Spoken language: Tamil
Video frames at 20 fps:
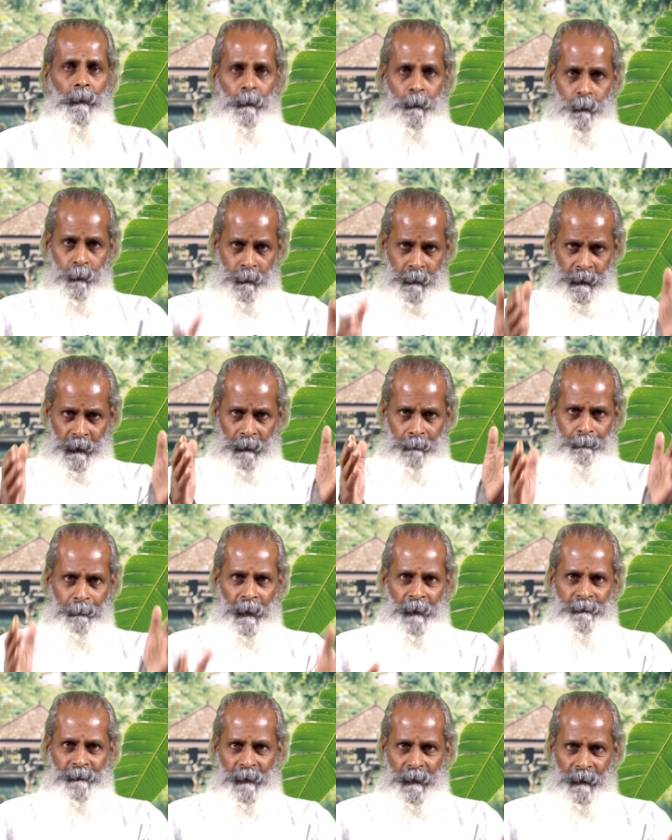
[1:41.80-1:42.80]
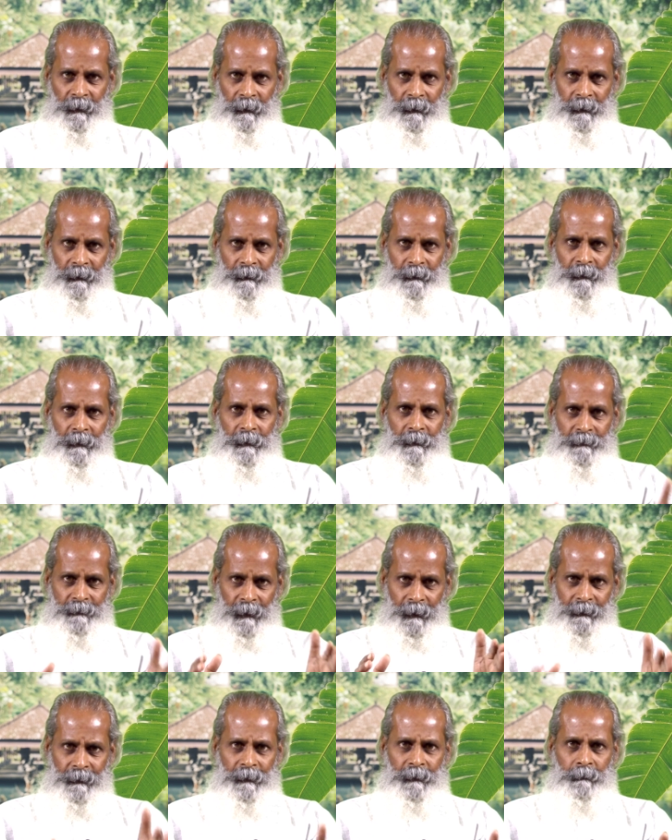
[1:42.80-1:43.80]
குக்கர் பாத்திரங்களில்
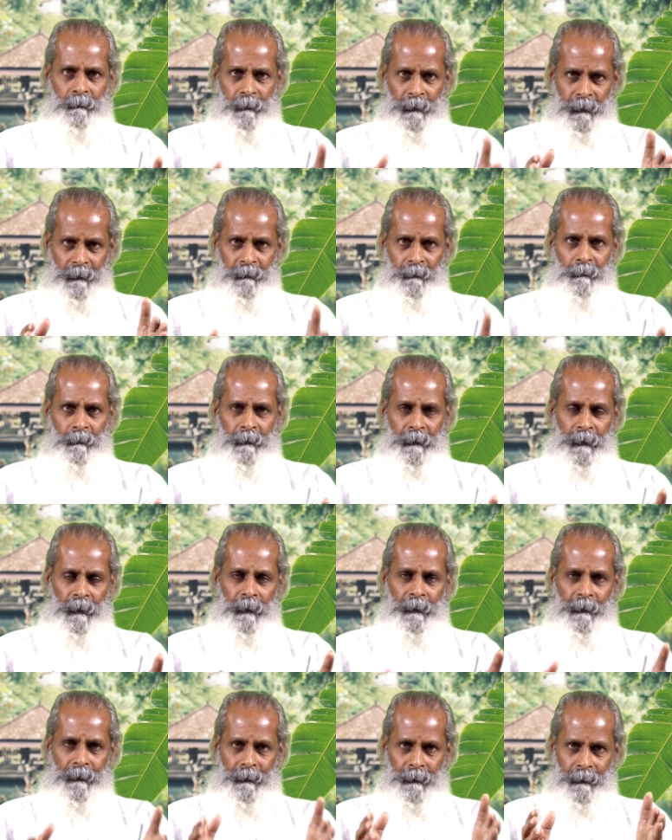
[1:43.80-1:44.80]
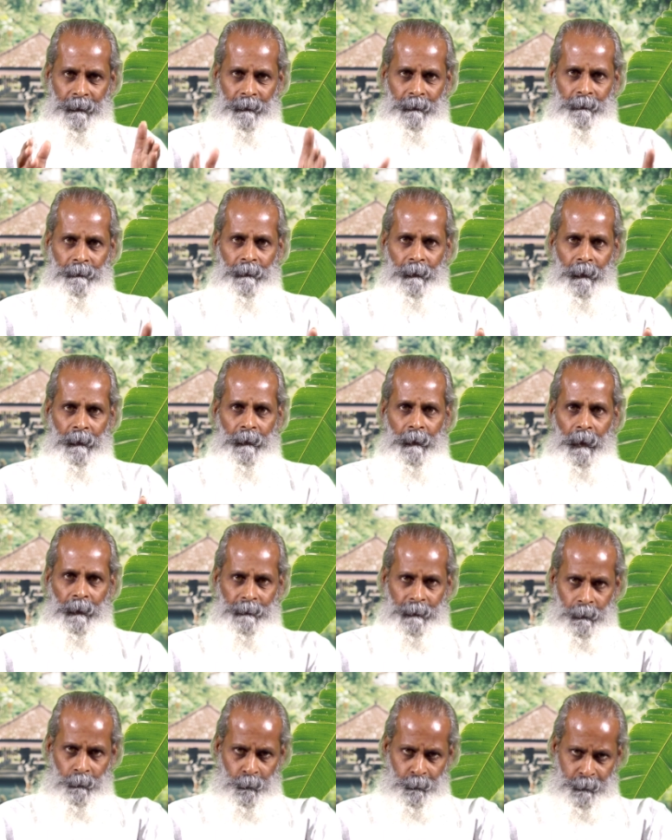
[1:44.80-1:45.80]
தண்ணீர் கொதித்து கொண்டு அடிக்கடி இருந்தால்
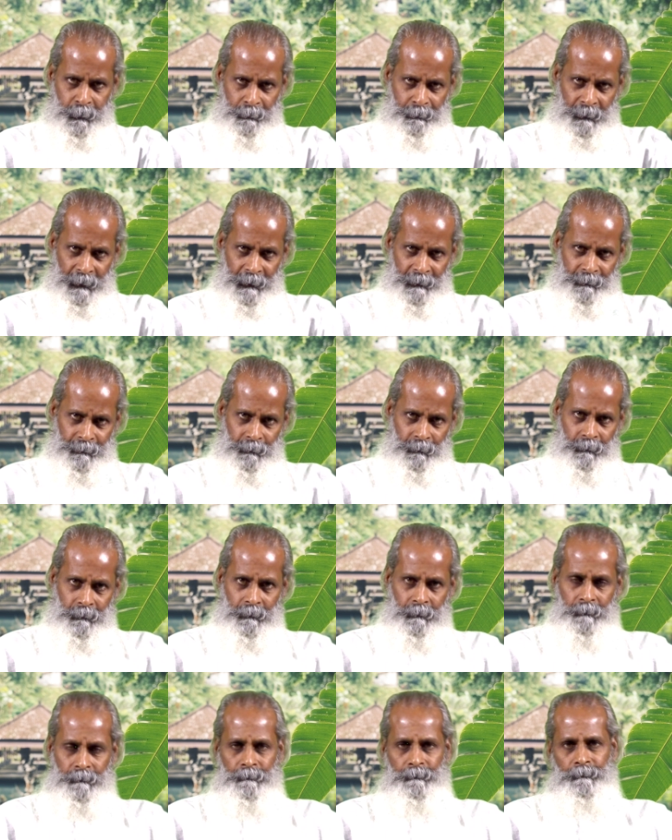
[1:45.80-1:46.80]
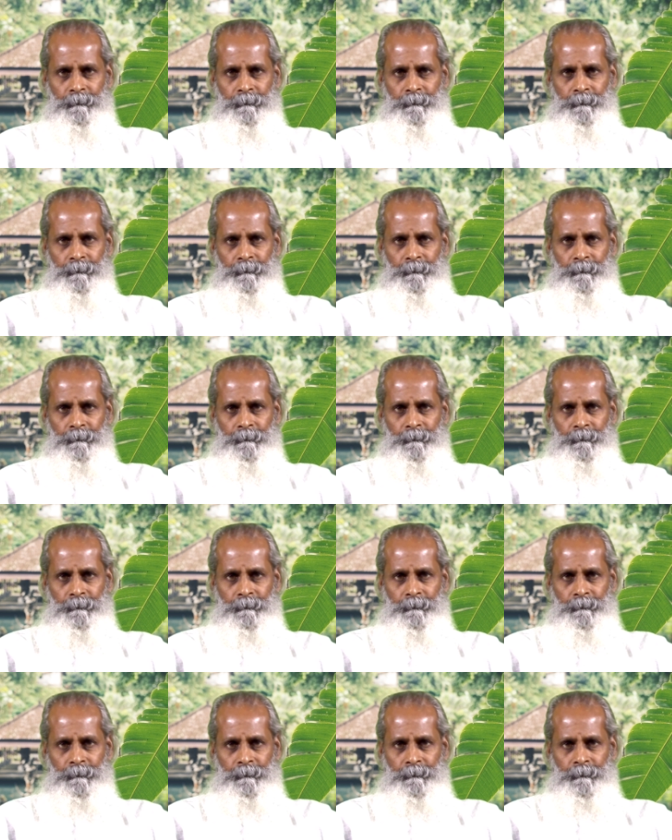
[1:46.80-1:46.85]
அதில் உப்பு படிந்திருக்கும்